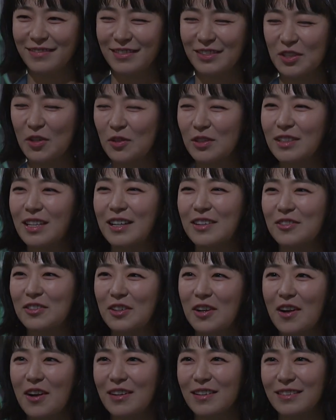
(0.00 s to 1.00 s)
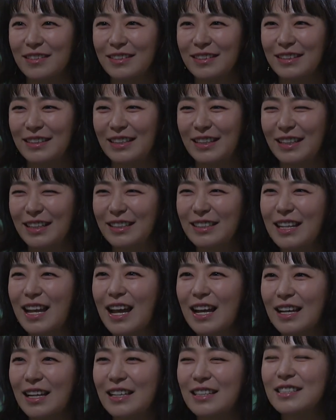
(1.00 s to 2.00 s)
저는 됐고요.
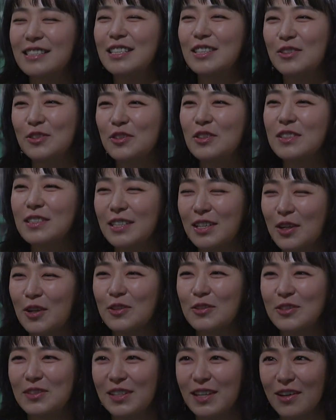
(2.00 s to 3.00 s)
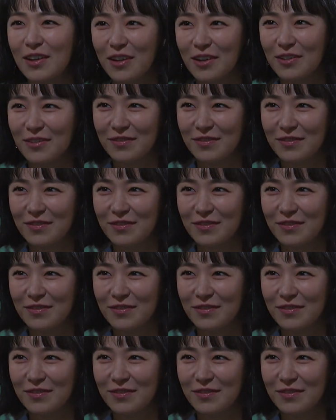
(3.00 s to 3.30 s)
그냥 지구를 지켜주세요.